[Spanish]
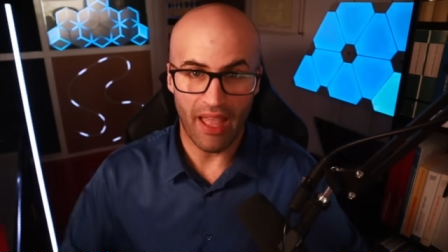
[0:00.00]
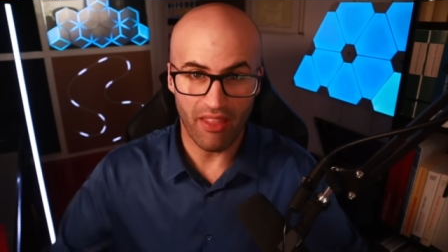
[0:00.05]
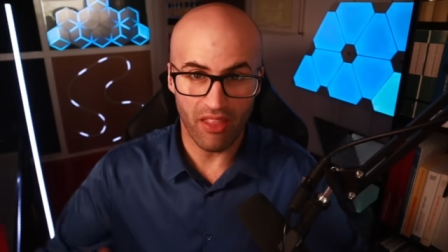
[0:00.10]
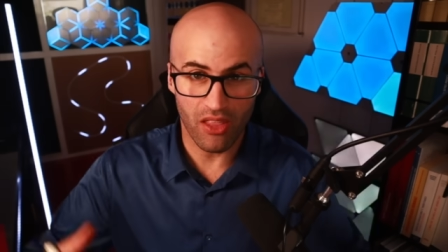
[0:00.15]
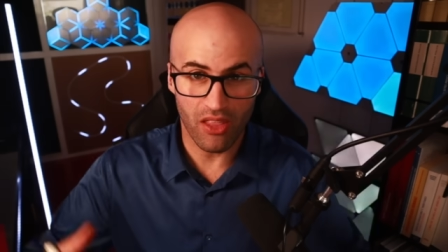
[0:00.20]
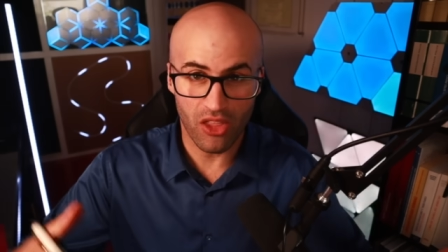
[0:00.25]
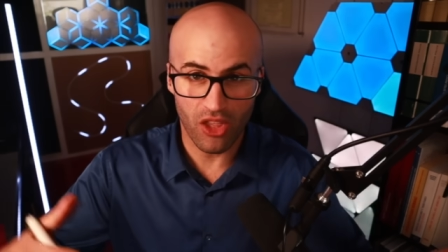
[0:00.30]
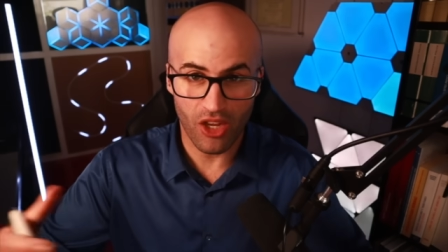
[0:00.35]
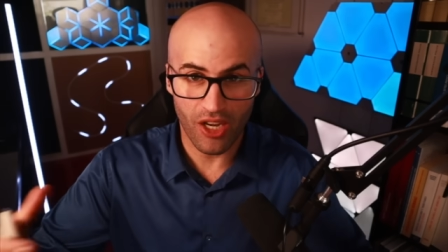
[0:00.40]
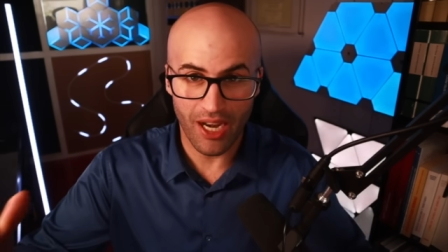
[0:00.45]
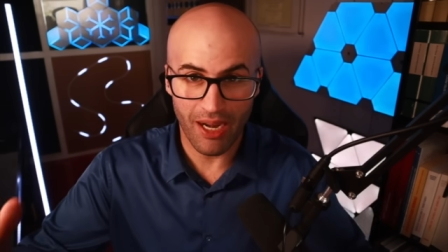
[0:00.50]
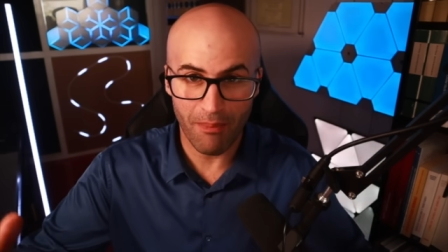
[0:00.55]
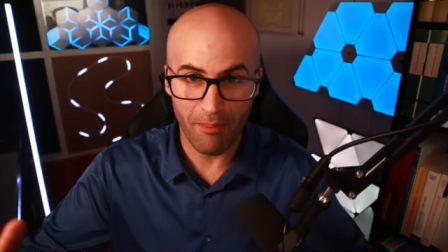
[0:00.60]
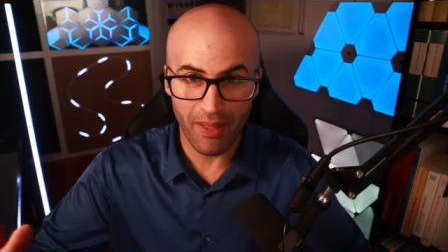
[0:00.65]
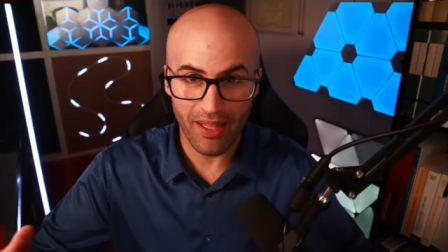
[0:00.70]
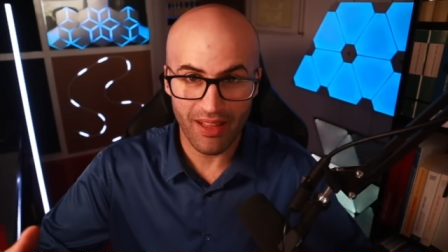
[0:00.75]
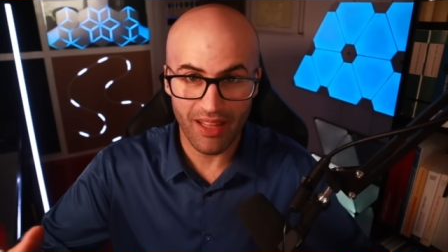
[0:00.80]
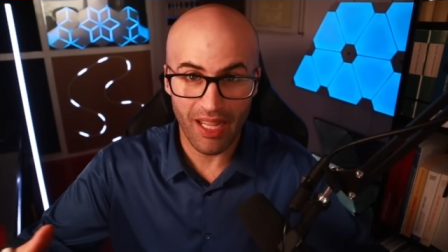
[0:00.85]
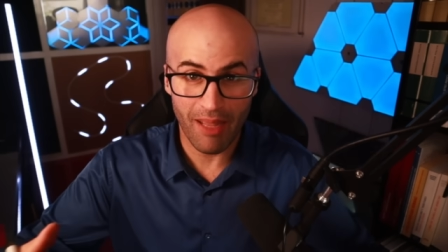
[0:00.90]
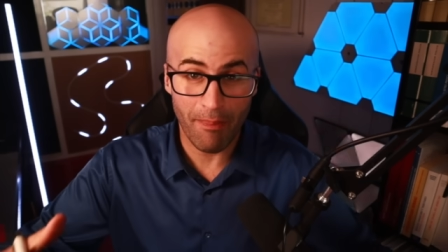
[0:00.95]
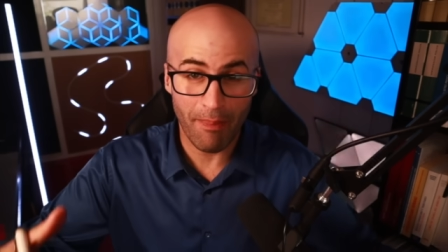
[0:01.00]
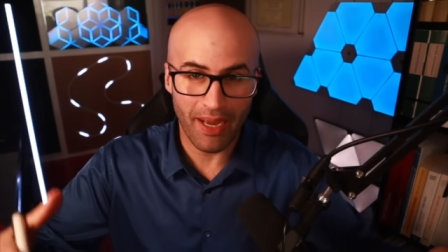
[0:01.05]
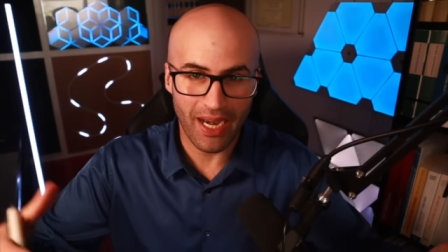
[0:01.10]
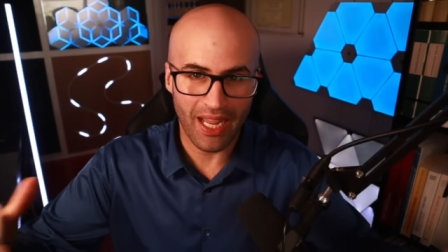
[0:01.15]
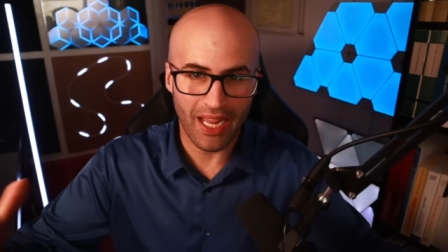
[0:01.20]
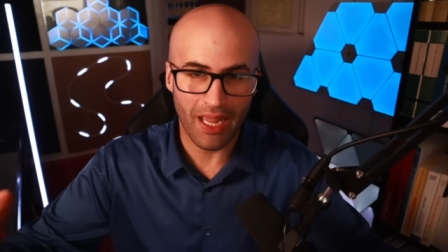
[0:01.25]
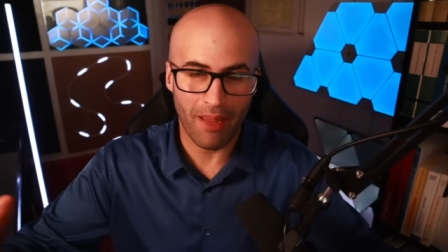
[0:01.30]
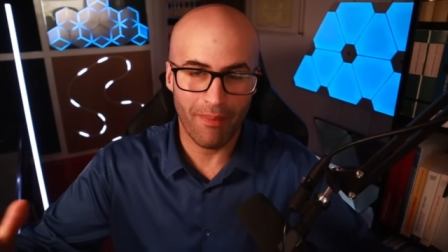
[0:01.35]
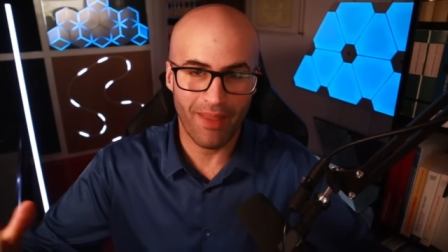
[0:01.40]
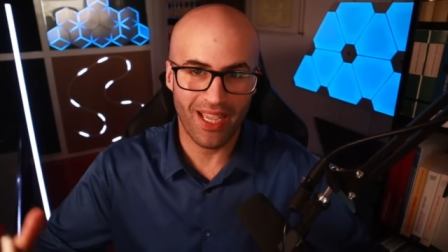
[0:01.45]
Adicionalmente,
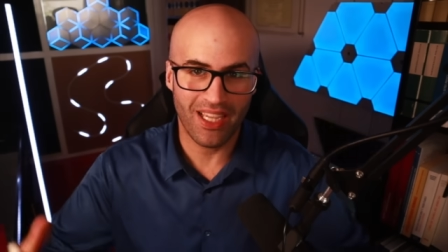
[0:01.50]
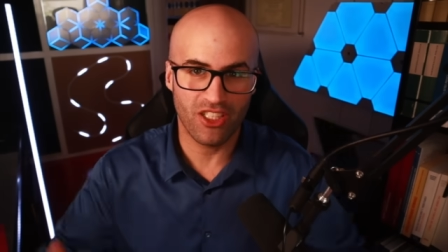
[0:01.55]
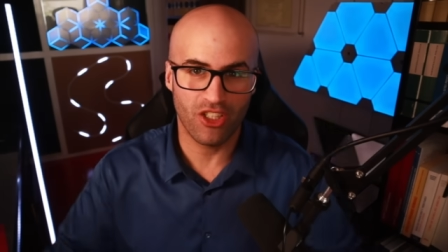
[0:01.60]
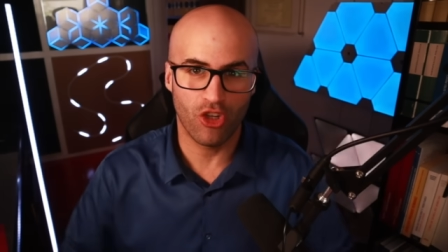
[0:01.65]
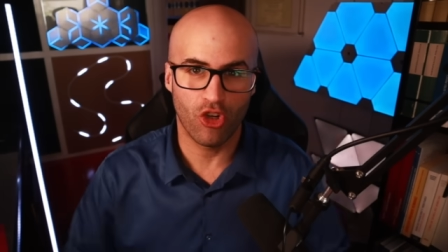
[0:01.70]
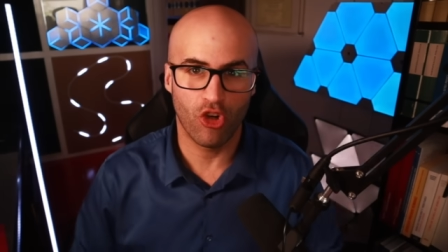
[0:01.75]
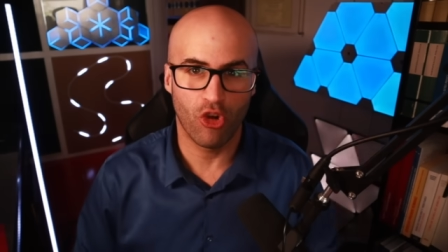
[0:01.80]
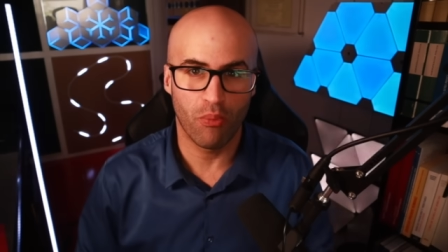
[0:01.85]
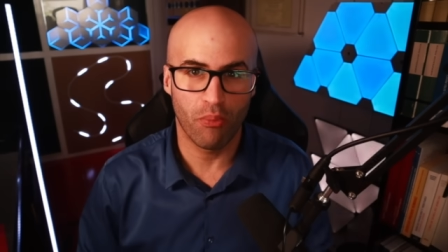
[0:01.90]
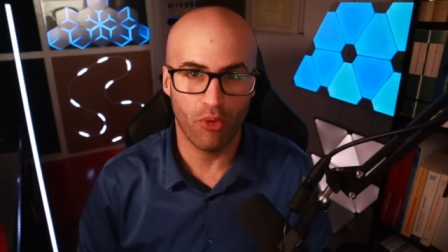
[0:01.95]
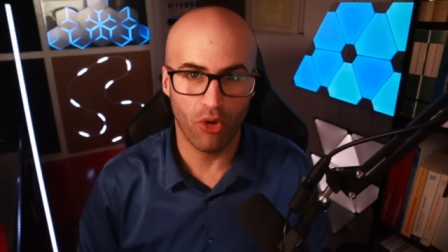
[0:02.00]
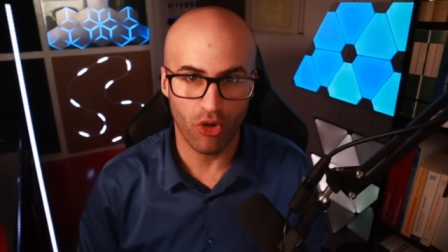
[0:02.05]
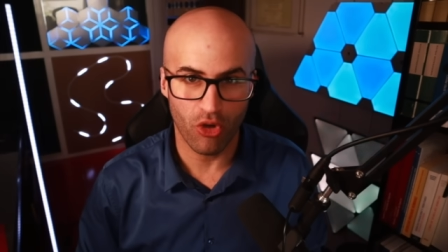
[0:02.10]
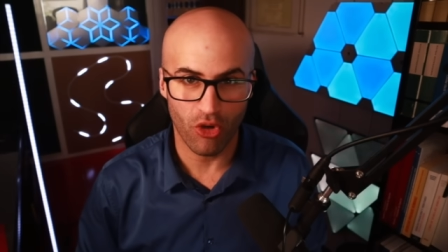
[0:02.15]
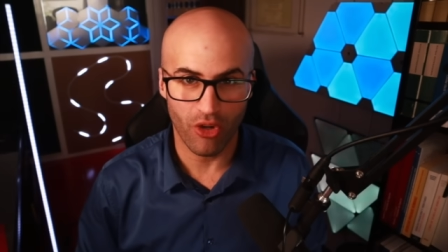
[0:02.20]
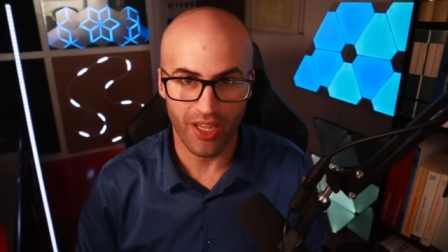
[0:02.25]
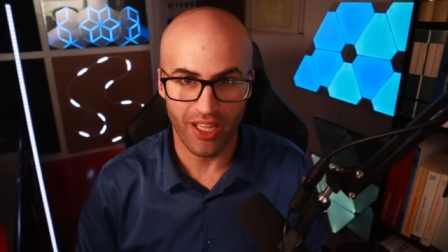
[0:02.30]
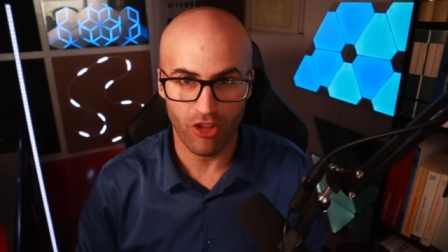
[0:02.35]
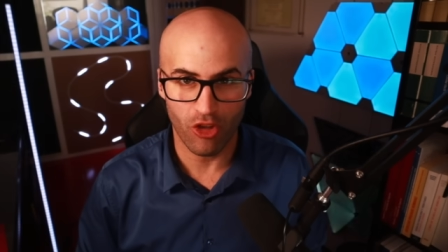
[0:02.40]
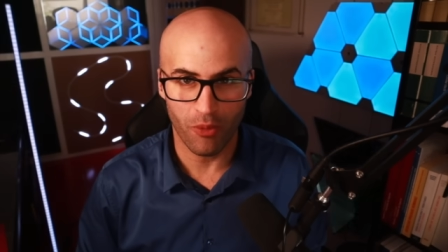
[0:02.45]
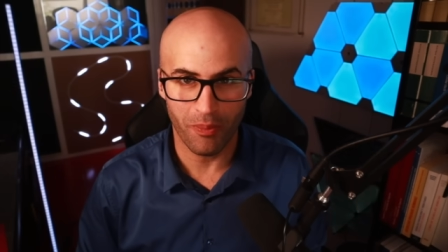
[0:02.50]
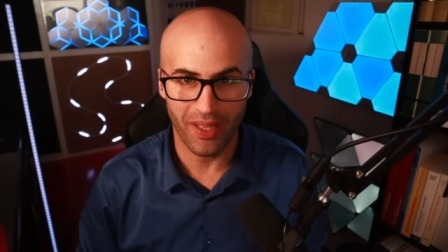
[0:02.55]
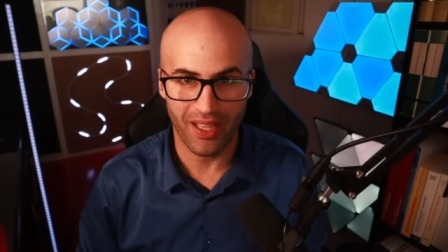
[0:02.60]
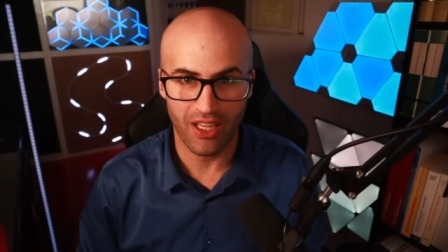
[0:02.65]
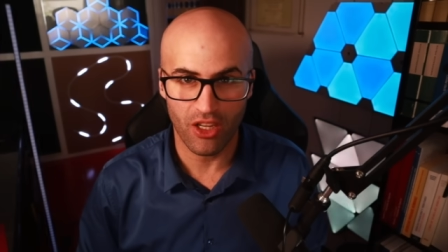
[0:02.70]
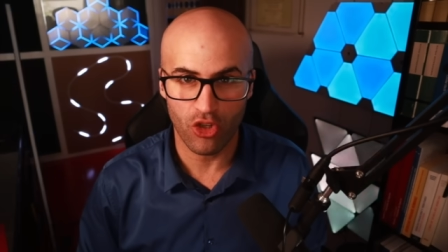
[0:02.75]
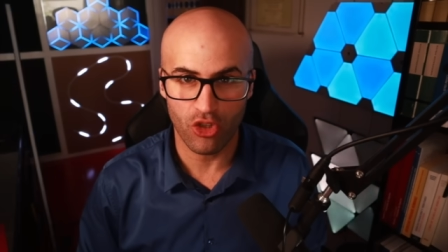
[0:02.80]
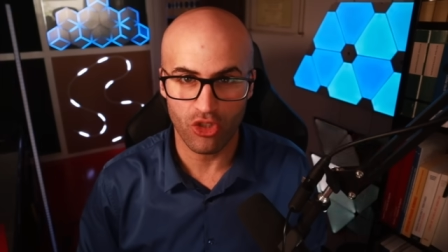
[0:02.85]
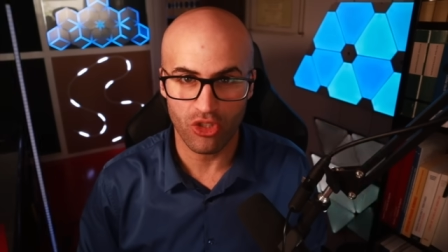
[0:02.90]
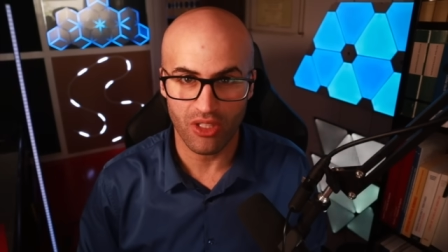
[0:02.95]
para que veáis lo poco que toman
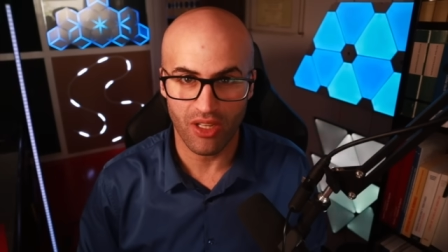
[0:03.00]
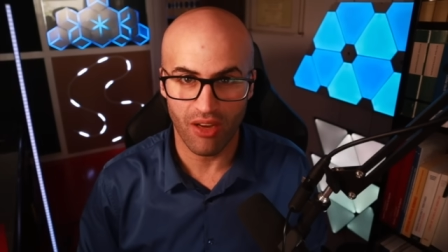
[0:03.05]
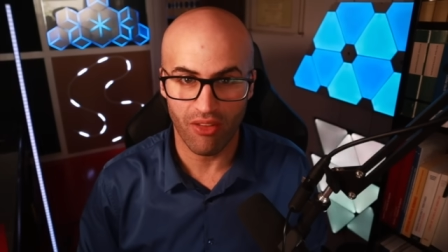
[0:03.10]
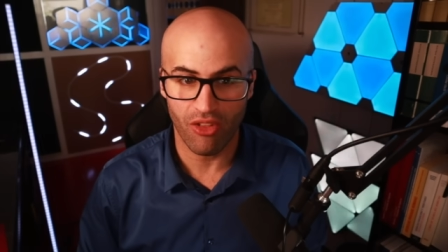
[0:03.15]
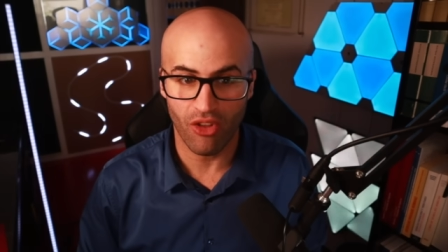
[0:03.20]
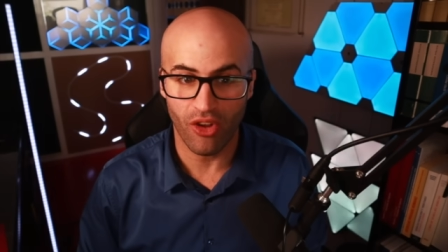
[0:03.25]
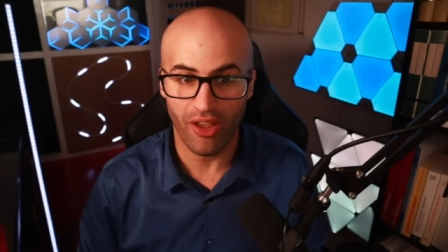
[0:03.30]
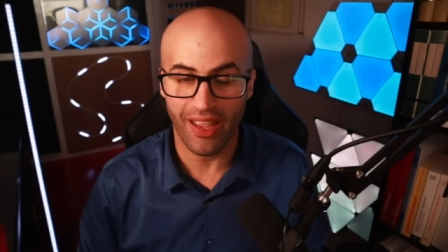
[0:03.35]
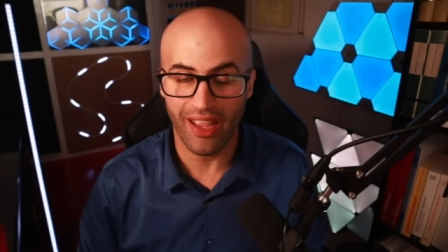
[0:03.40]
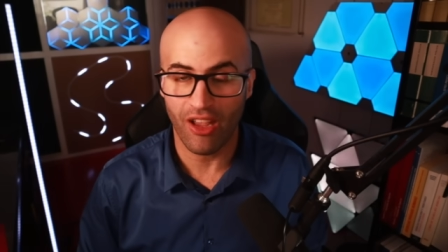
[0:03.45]
en consideración